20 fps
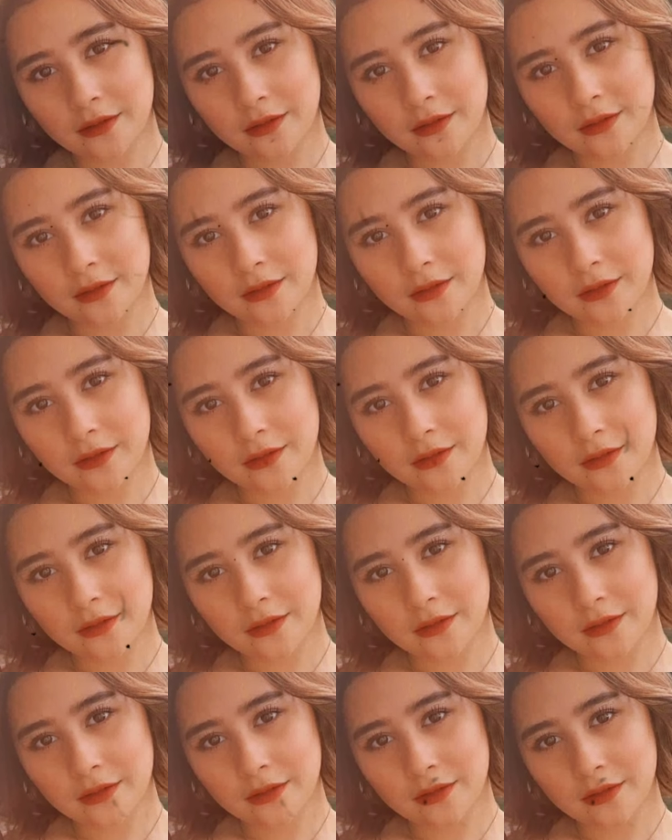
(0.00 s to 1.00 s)
tak terima
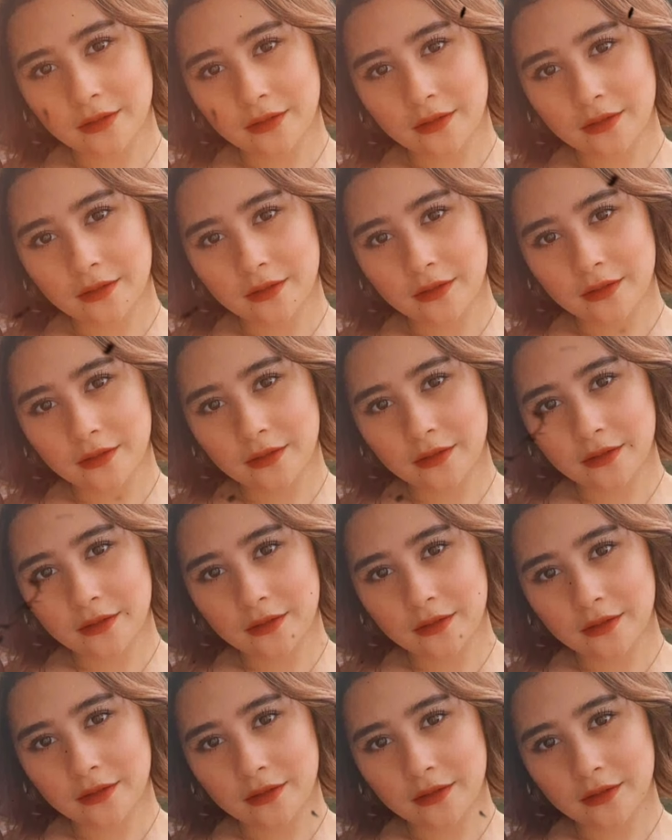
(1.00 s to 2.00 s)
dipermainkan
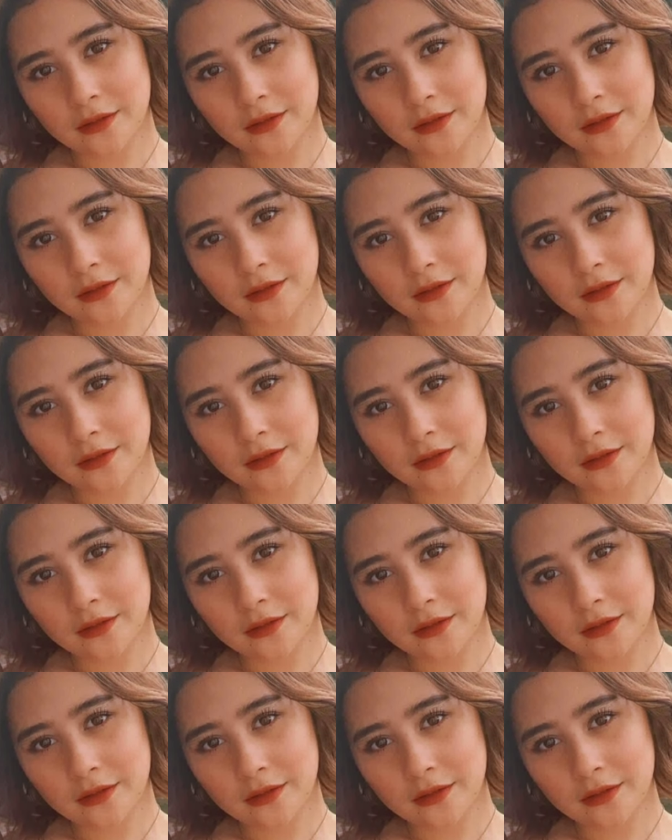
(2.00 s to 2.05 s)
oleh